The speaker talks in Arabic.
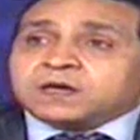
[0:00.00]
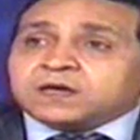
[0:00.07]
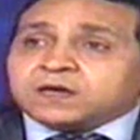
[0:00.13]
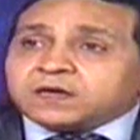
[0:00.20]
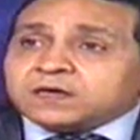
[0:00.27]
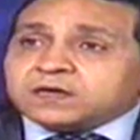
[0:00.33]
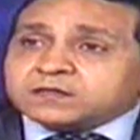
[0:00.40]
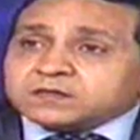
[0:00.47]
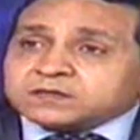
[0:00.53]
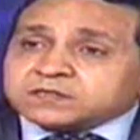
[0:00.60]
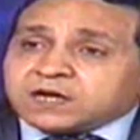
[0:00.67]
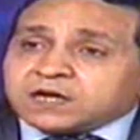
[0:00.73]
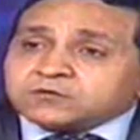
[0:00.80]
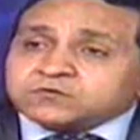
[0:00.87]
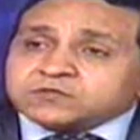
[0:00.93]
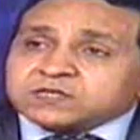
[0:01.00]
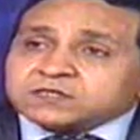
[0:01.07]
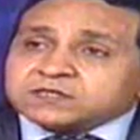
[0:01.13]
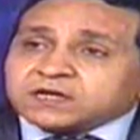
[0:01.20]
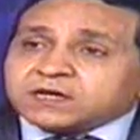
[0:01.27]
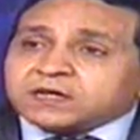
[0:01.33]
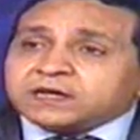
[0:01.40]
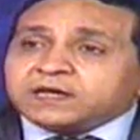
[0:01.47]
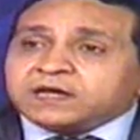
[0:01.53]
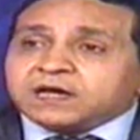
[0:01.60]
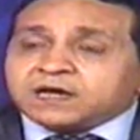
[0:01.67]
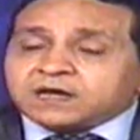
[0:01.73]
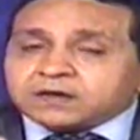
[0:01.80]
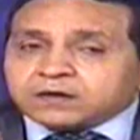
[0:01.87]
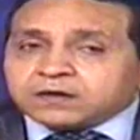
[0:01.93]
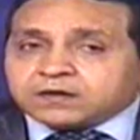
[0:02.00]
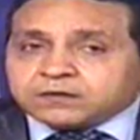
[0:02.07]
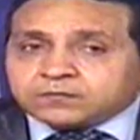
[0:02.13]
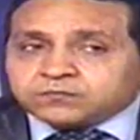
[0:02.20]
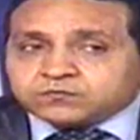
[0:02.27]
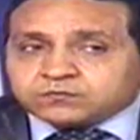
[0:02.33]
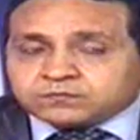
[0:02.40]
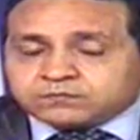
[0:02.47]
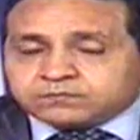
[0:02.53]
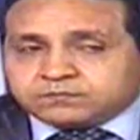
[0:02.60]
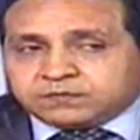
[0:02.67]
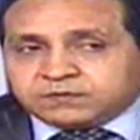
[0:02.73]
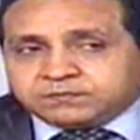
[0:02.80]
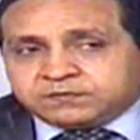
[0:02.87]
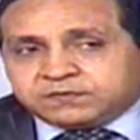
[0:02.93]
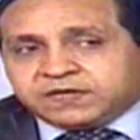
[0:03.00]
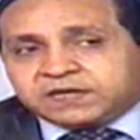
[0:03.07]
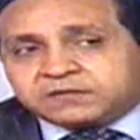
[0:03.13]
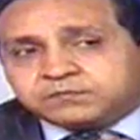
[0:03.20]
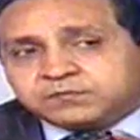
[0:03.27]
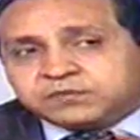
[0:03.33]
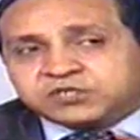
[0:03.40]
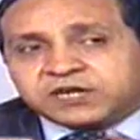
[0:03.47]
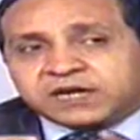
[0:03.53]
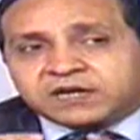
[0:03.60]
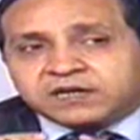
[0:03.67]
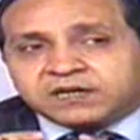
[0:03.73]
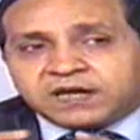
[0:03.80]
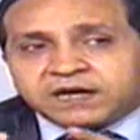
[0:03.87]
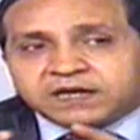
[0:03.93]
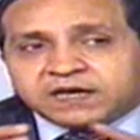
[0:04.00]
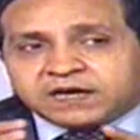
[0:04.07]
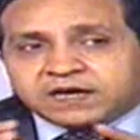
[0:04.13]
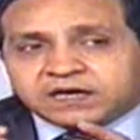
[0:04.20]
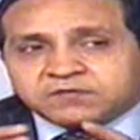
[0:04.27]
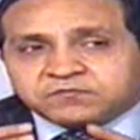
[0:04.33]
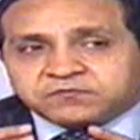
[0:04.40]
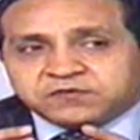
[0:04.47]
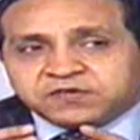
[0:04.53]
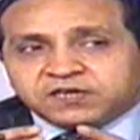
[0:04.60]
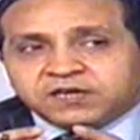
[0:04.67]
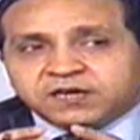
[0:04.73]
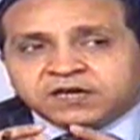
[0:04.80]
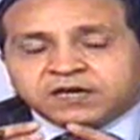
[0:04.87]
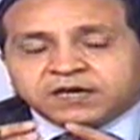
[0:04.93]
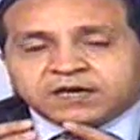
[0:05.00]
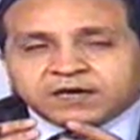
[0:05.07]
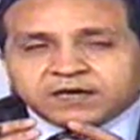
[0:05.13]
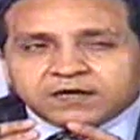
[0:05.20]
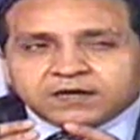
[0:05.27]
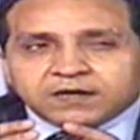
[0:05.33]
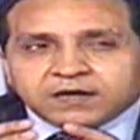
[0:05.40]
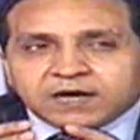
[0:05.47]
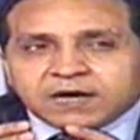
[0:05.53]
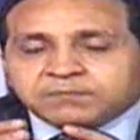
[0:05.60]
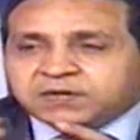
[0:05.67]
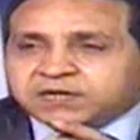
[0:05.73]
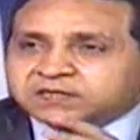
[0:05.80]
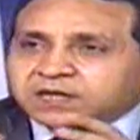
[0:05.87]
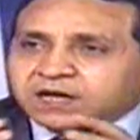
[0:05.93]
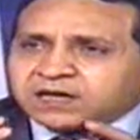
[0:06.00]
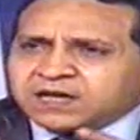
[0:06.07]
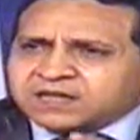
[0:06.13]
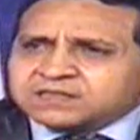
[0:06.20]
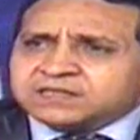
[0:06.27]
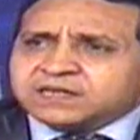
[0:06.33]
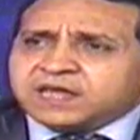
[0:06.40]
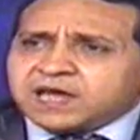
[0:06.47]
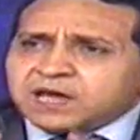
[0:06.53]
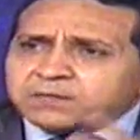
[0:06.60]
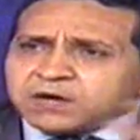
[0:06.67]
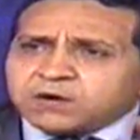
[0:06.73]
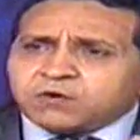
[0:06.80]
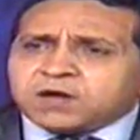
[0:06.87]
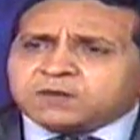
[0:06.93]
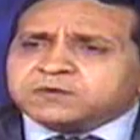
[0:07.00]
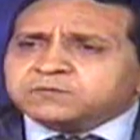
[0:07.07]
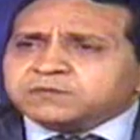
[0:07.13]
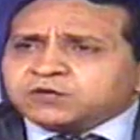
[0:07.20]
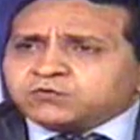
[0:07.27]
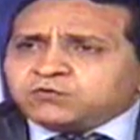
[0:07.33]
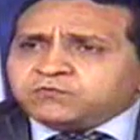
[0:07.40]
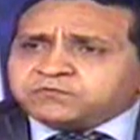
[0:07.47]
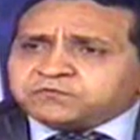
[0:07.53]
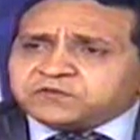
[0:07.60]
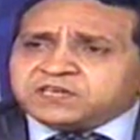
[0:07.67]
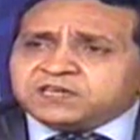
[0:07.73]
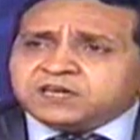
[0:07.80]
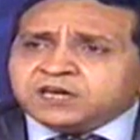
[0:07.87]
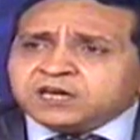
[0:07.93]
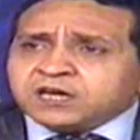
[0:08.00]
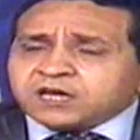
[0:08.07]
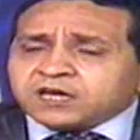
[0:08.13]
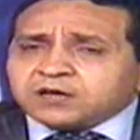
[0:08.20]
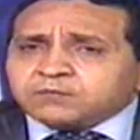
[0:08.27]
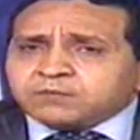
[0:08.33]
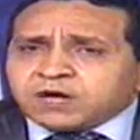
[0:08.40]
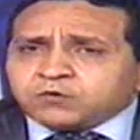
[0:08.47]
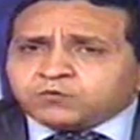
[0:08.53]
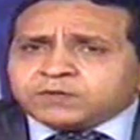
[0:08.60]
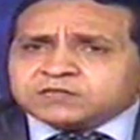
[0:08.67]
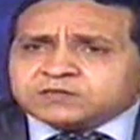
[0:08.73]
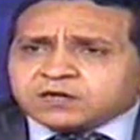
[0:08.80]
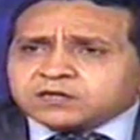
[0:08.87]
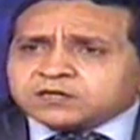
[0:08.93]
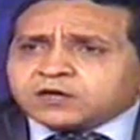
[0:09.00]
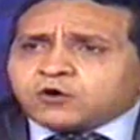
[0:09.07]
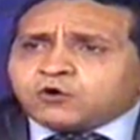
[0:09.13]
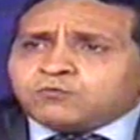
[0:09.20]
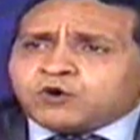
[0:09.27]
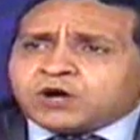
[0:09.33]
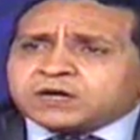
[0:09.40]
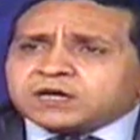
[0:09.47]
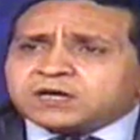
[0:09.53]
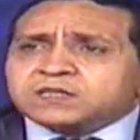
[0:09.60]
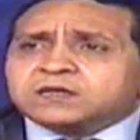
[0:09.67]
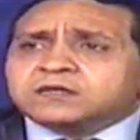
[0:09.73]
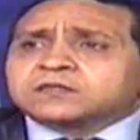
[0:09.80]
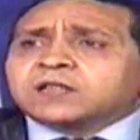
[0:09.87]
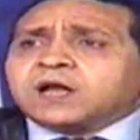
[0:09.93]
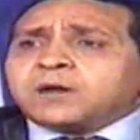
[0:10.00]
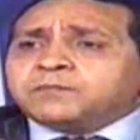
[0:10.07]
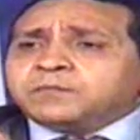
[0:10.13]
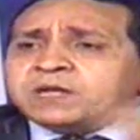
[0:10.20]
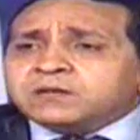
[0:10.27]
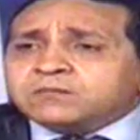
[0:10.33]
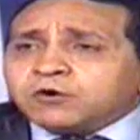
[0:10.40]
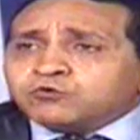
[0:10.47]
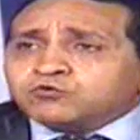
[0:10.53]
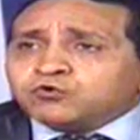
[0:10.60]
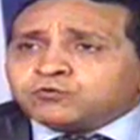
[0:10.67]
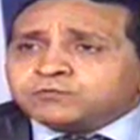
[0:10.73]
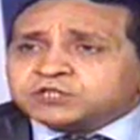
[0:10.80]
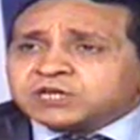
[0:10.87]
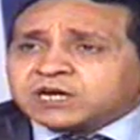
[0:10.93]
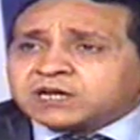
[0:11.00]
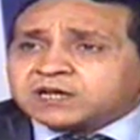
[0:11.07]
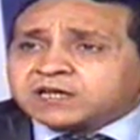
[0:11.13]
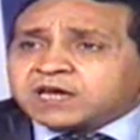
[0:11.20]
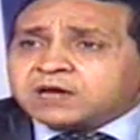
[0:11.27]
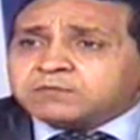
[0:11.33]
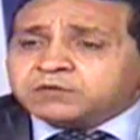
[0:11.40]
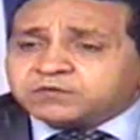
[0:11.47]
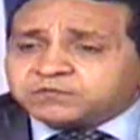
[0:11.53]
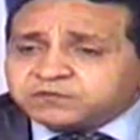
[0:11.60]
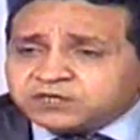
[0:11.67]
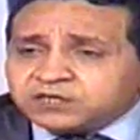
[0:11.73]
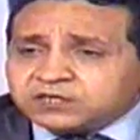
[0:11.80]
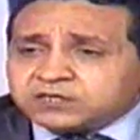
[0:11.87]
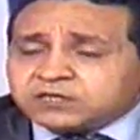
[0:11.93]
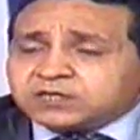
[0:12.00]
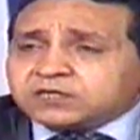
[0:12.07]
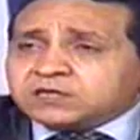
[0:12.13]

آه، آه، تصريحات وزاره الداخليه آه، جت بشكل الحقيقه كان في قبل تحقيقات النيابه وقبل ما يكون في معلومات دقيقه ومؤكده نطلع بالموضوع بشكل كامل في